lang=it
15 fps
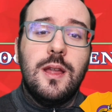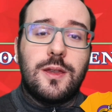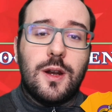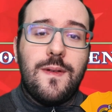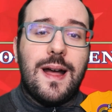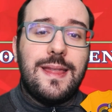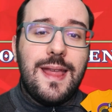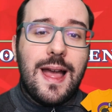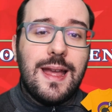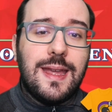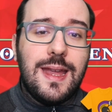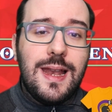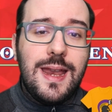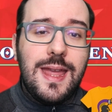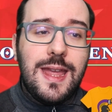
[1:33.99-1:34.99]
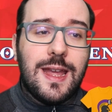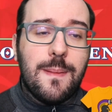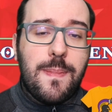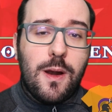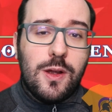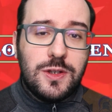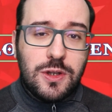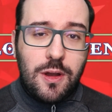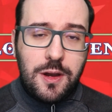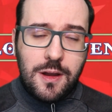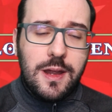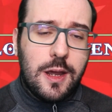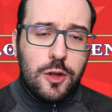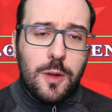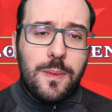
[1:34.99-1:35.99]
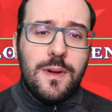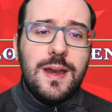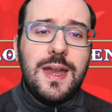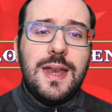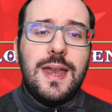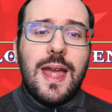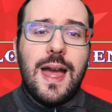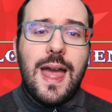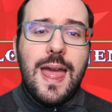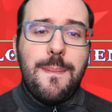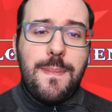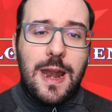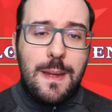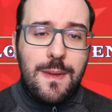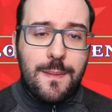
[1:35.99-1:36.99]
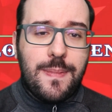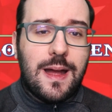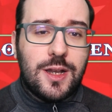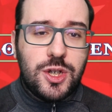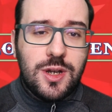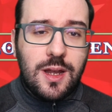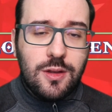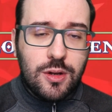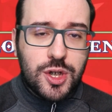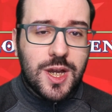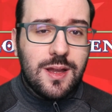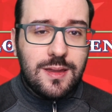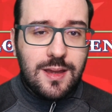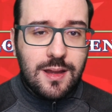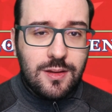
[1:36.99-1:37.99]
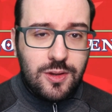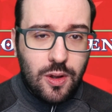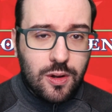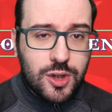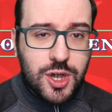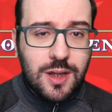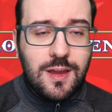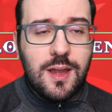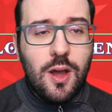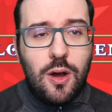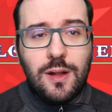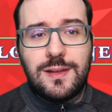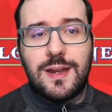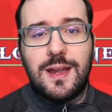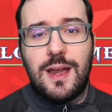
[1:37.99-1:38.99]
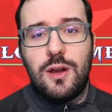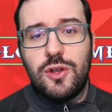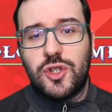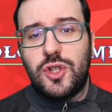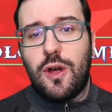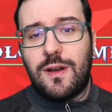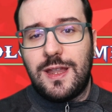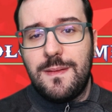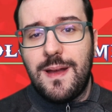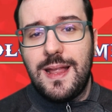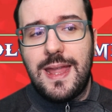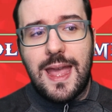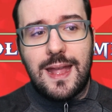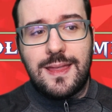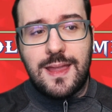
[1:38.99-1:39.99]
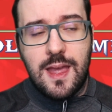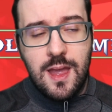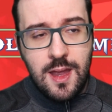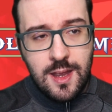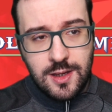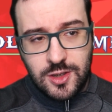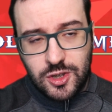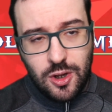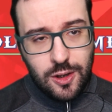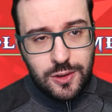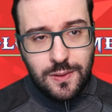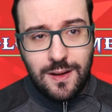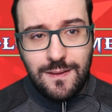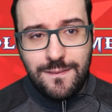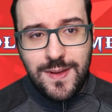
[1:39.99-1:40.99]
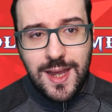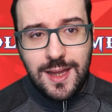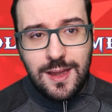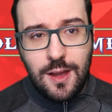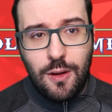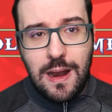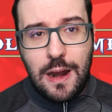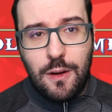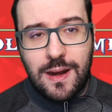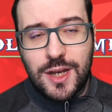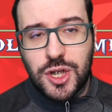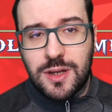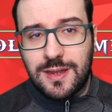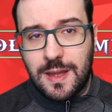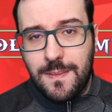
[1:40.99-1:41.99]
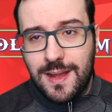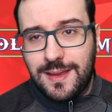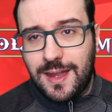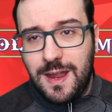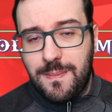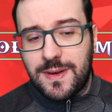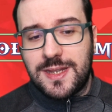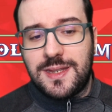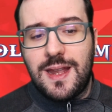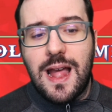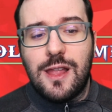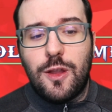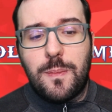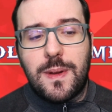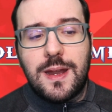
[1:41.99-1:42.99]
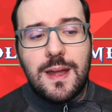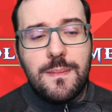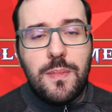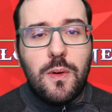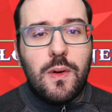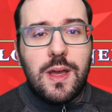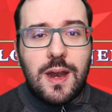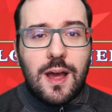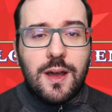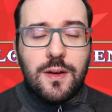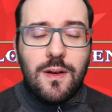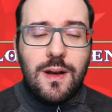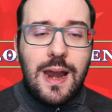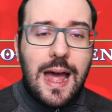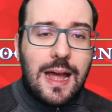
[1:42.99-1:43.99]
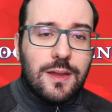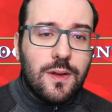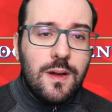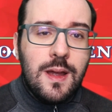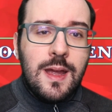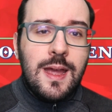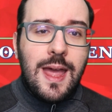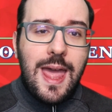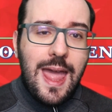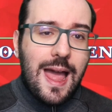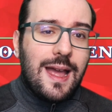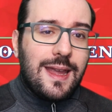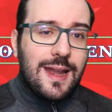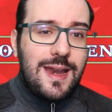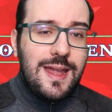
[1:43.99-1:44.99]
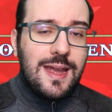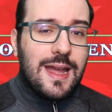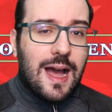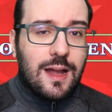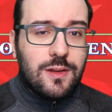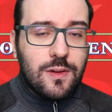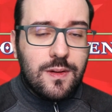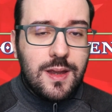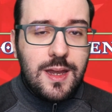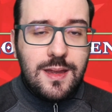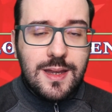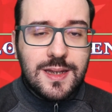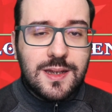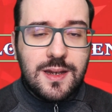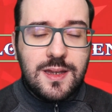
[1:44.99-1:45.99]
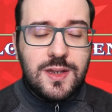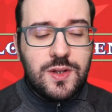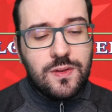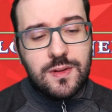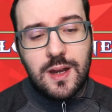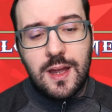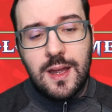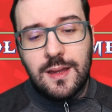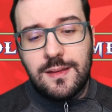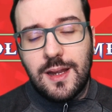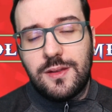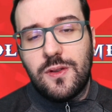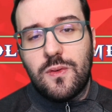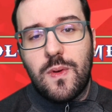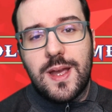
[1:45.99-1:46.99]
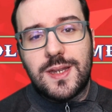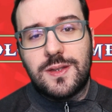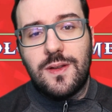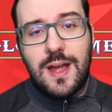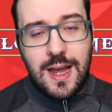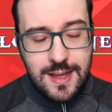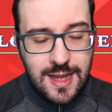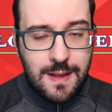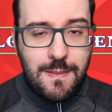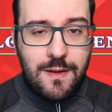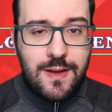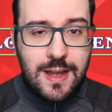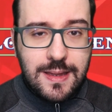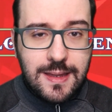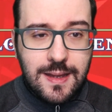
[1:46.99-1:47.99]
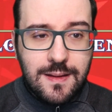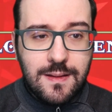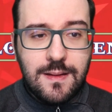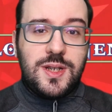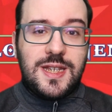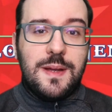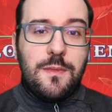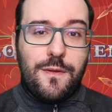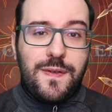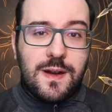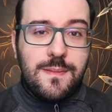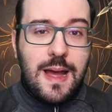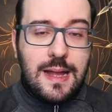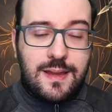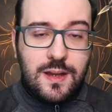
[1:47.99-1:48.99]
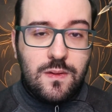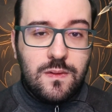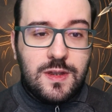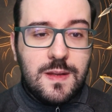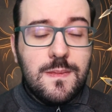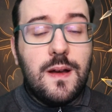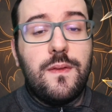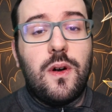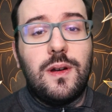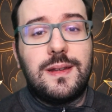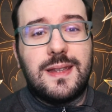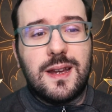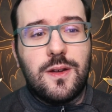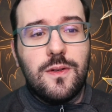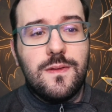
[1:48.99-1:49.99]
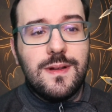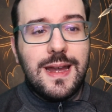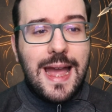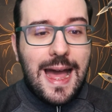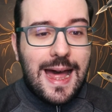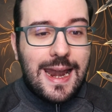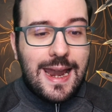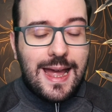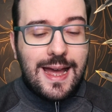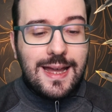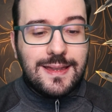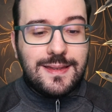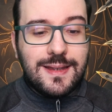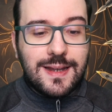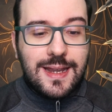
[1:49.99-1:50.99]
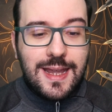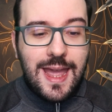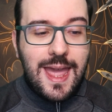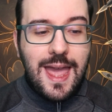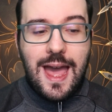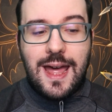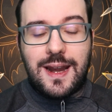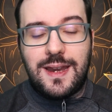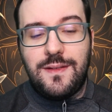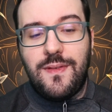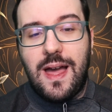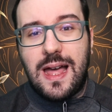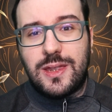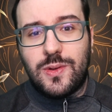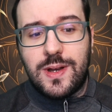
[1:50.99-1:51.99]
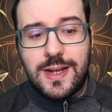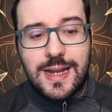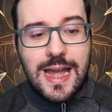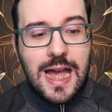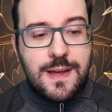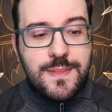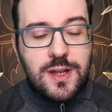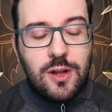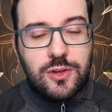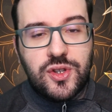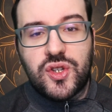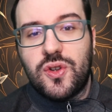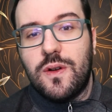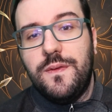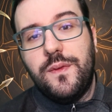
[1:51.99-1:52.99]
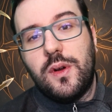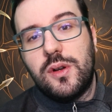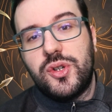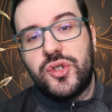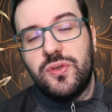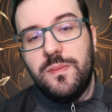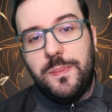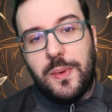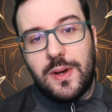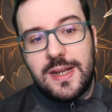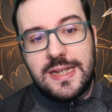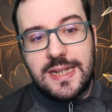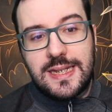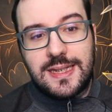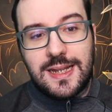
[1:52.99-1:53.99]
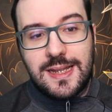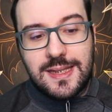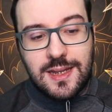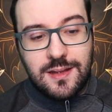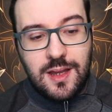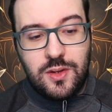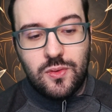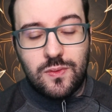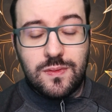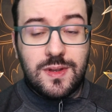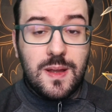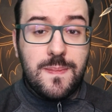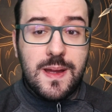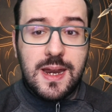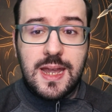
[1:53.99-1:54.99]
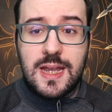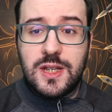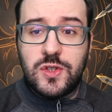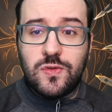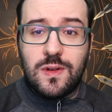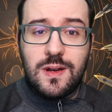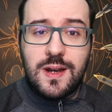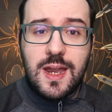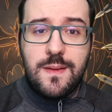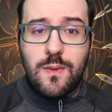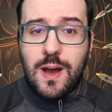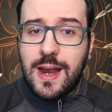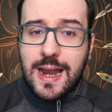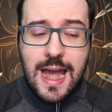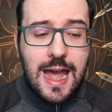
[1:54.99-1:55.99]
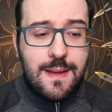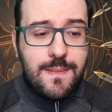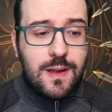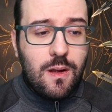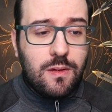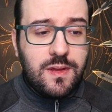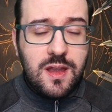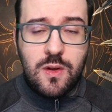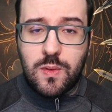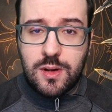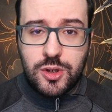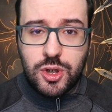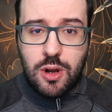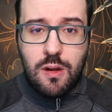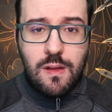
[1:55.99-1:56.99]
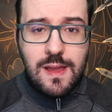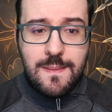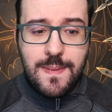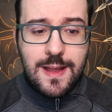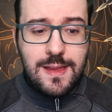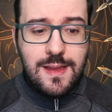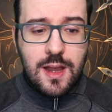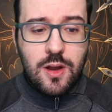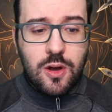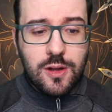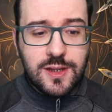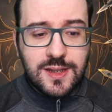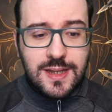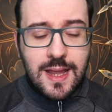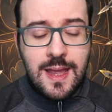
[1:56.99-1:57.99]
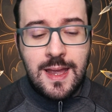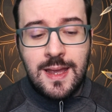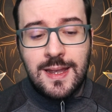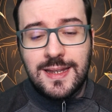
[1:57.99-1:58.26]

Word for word: Trovate anche anche il link per lo storico di Topolinia e per la mia pagina Il Docente Doceti, oltre che lo store di magliette sotto al video, l'hanno recentemente ripristinato perché boh era crollato, è anche linkato in descrizione. Detto questo, andiamo avanti. Ci siamo fermati l'ultima volta con Galad che arrivato a Camelot sconvolge un po' l'esistenza di tutti, perché il suo arrivo a Camelot in quel giorno di Pentecoste